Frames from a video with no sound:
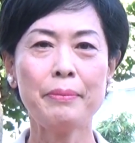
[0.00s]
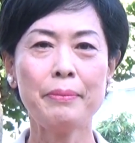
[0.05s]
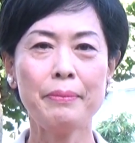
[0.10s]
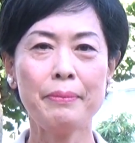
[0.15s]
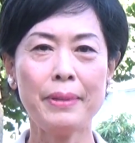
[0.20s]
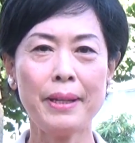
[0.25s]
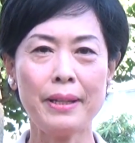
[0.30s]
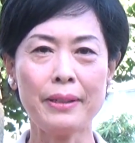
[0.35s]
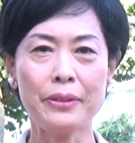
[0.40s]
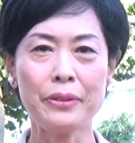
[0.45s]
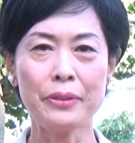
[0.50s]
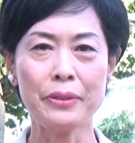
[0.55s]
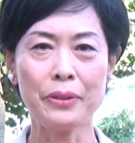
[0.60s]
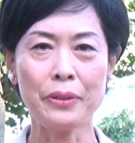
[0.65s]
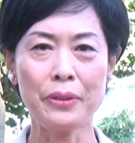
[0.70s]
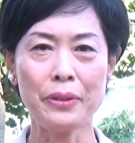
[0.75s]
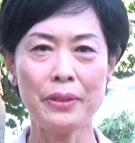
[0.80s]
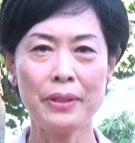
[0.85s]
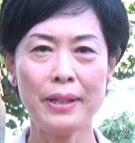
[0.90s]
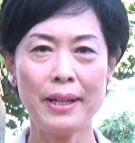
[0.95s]
米軍
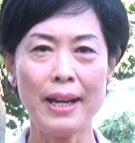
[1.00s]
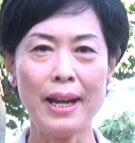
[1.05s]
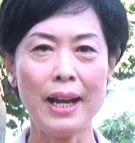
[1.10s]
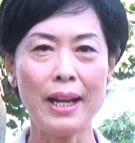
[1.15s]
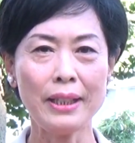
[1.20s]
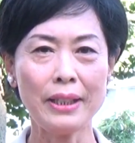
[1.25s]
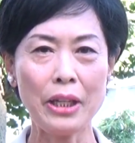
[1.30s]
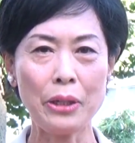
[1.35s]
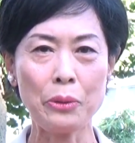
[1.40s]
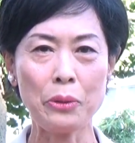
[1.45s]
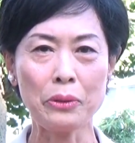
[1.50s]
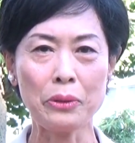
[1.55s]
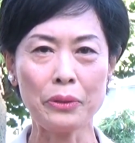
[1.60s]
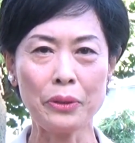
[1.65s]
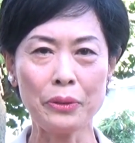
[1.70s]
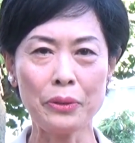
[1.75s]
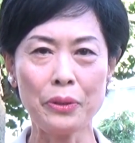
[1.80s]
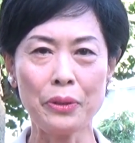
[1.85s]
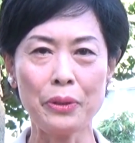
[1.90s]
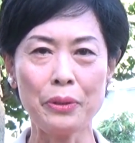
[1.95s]
と相手国
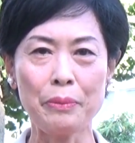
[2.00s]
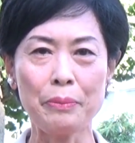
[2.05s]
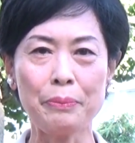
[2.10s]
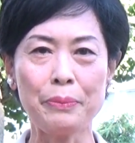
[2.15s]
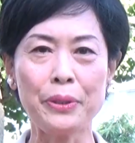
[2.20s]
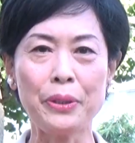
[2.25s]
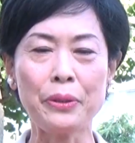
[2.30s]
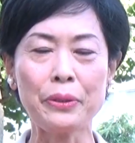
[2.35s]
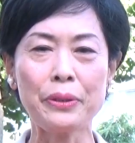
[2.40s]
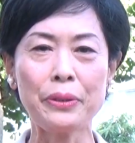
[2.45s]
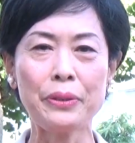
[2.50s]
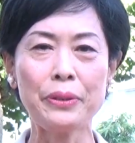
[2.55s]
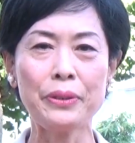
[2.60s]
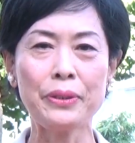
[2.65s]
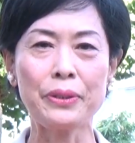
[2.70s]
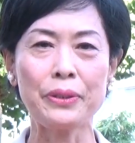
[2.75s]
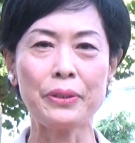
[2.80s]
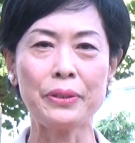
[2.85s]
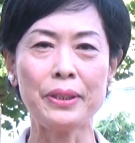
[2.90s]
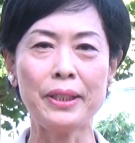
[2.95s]
との武力紛
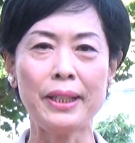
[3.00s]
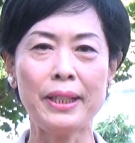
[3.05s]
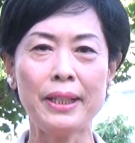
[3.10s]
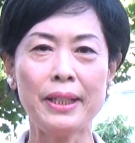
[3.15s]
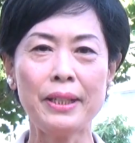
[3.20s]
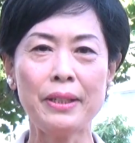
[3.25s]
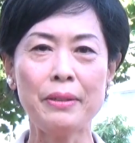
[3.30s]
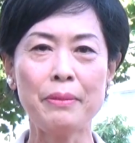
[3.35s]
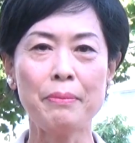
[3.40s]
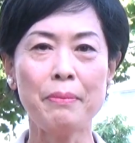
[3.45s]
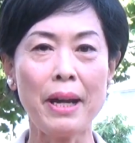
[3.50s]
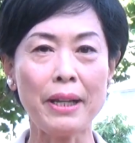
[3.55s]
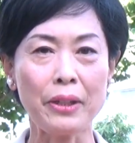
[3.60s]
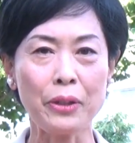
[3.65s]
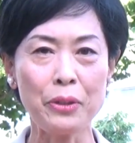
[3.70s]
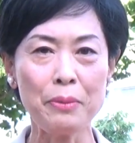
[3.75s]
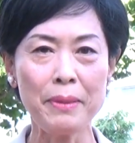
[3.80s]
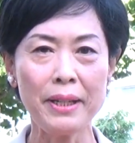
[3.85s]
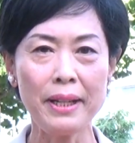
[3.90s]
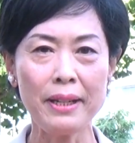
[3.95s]
争に巻き
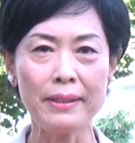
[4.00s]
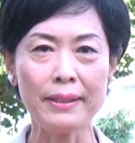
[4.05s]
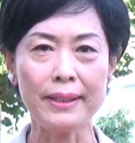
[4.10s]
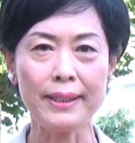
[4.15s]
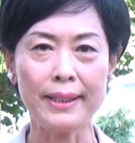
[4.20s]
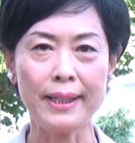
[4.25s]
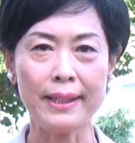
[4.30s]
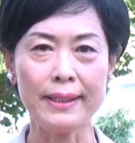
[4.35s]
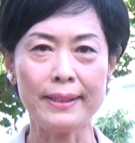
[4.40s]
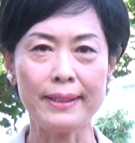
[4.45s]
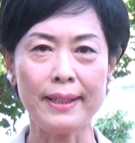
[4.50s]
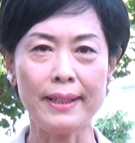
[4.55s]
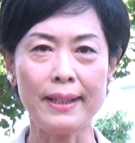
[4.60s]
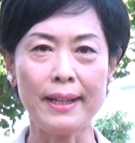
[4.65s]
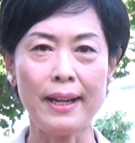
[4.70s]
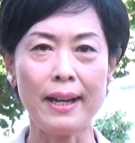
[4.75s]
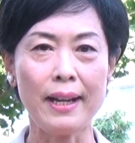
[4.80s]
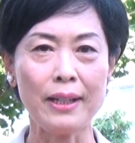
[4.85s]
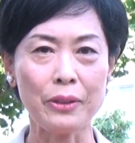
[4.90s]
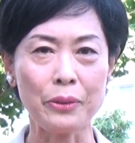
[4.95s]
込まれる危険性
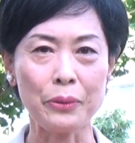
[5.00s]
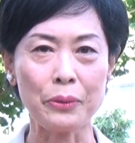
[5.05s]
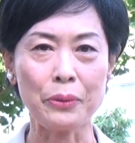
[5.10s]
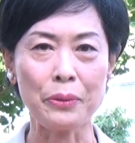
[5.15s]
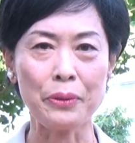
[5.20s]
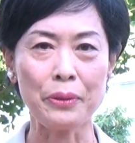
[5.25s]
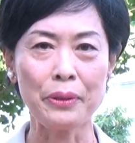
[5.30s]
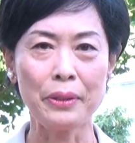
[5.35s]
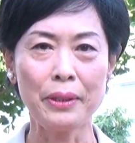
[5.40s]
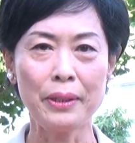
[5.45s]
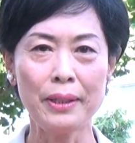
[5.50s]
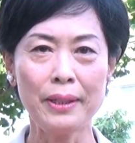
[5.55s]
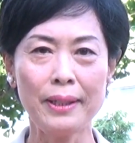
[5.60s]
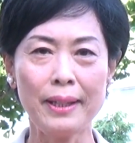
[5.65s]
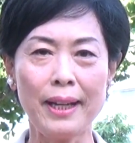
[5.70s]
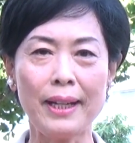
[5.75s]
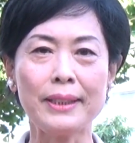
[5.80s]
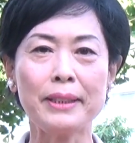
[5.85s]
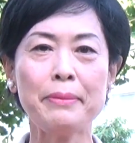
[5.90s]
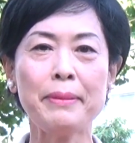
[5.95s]
があることを
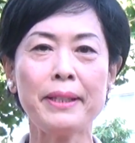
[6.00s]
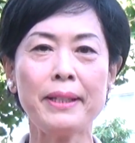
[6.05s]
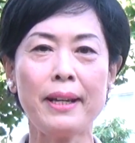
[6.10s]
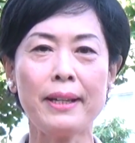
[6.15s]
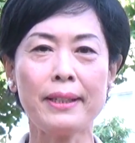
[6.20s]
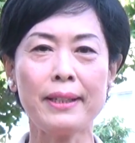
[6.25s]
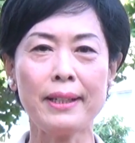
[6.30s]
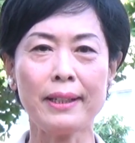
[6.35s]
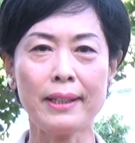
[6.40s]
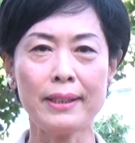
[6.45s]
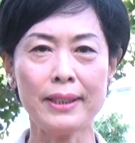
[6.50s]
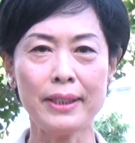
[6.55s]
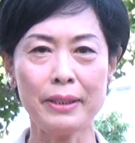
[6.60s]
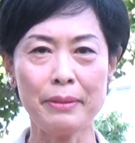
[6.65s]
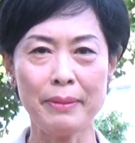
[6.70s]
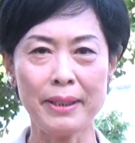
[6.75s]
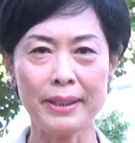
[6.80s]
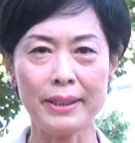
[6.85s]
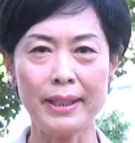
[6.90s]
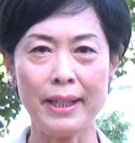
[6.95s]
初めて明らかに
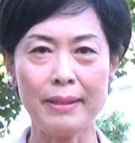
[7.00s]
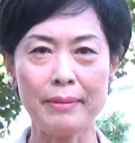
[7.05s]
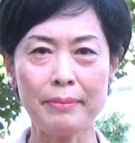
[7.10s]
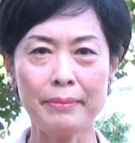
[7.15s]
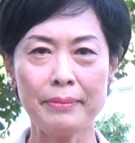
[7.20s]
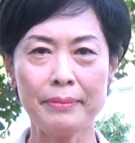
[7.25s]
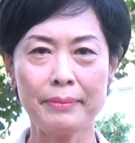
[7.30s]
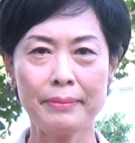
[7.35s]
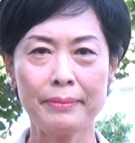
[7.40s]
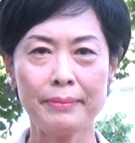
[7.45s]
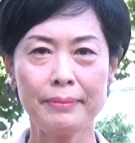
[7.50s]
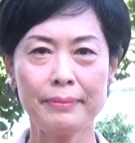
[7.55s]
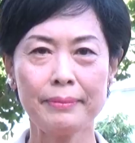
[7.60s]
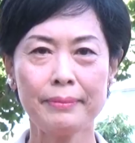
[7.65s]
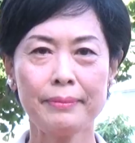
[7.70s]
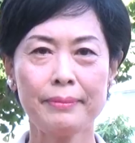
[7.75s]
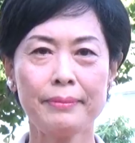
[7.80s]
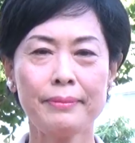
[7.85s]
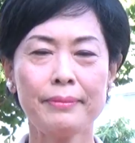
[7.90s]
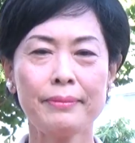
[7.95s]
しました
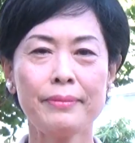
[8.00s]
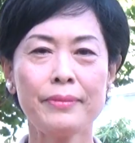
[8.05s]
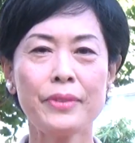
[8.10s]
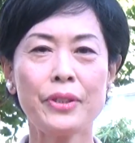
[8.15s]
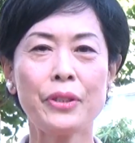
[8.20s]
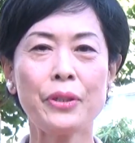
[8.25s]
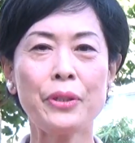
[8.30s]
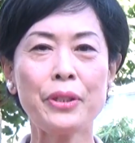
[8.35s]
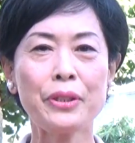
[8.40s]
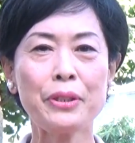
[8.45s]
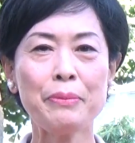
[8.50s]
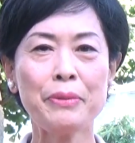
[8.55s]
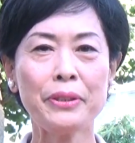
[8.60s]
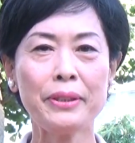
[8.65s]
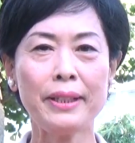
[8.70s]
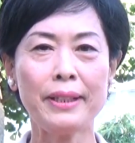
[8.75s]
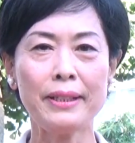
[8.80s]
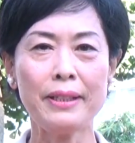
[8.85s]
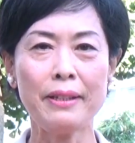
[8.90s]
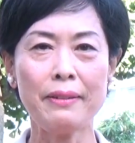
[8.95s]
教育
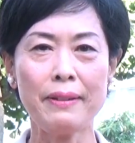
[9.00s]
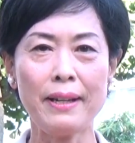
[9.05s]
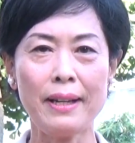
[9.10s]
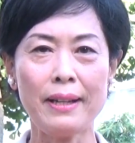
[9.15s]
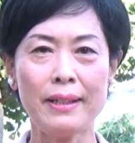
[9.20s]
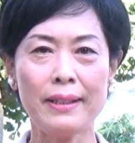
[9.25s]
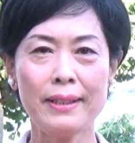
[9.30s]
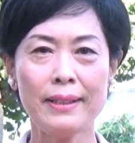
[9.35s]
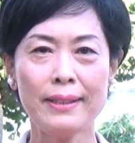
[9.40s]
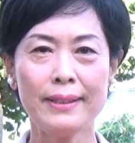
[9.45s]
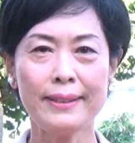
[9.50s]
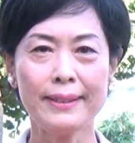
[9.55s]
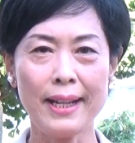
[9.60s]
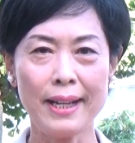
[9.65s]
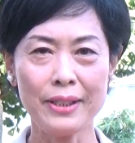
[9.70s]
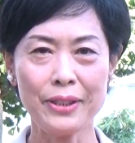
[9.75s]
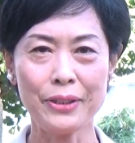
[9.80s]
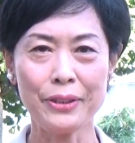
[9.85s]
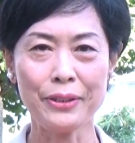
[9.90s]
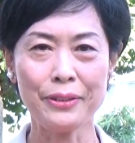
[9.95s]
問題では
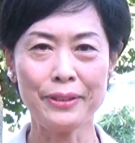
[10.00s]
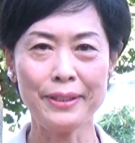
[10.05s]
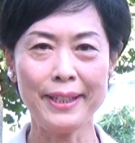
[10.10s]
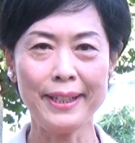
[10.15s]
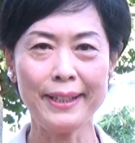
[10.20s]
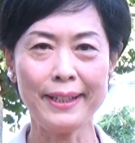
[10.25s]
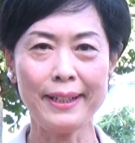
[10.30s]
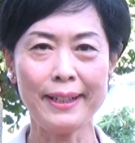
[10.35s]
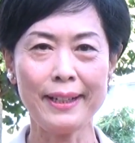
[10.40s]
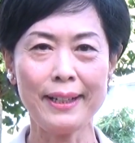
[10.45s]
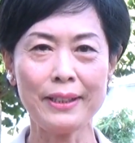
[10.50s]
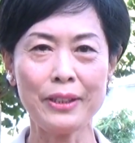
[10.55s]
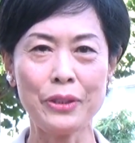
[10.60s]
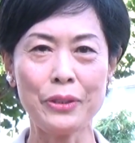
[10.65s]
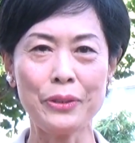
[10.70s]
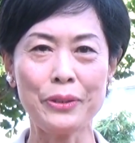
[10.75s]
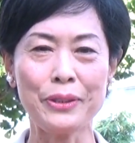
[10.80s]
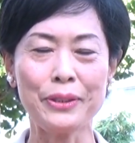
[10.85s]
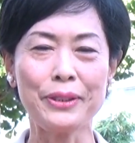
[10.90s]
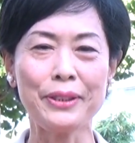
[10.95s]
35人以下学
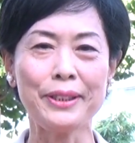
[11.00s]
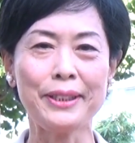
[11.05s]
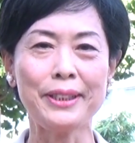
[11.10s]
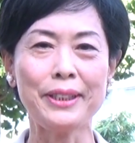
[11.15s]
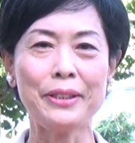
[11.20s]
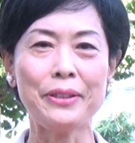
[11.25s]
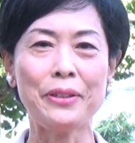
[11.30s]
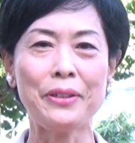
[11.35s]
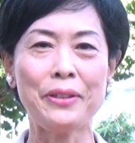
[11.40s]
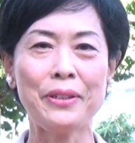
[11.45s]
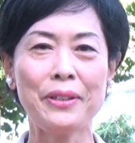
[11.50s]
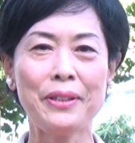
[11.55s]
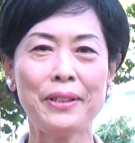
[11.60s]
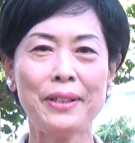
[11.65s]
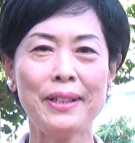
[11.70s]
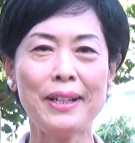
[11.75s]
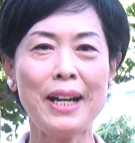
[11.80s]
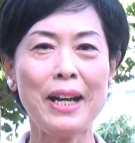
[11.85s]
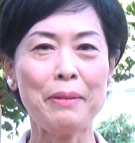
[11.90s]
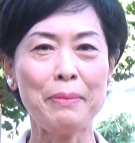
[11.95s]
級の推進を
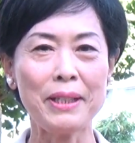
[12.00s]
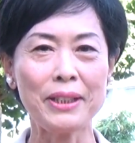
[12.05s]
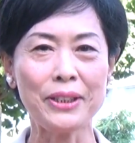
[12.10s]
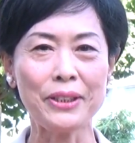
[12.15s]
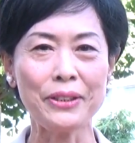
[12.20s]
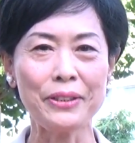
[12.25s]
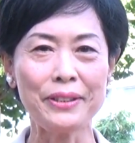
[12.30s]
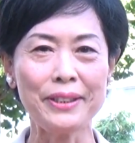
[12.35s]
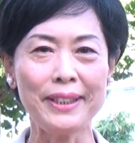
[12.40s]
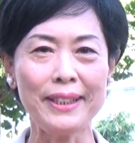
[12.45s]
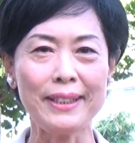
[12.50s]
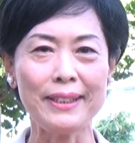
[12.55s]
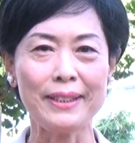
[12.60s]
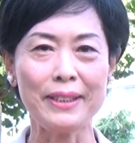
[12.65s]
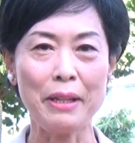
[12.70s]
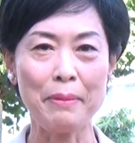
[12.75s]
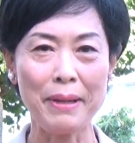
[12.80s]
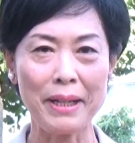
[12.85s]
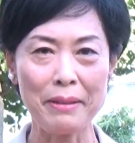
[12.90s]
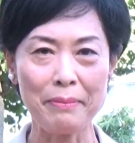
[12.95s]
安倍首相に
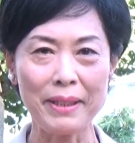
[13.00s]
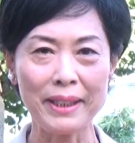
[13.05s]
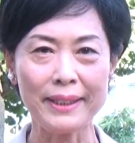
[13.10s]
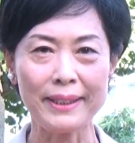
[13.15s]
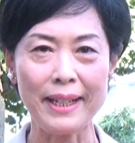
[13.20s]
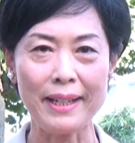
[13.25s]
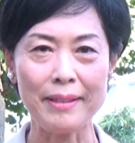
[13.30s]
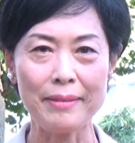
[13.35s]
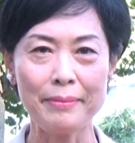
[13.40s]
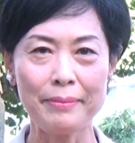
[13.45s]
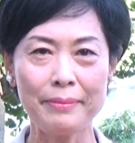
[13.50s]
迫りました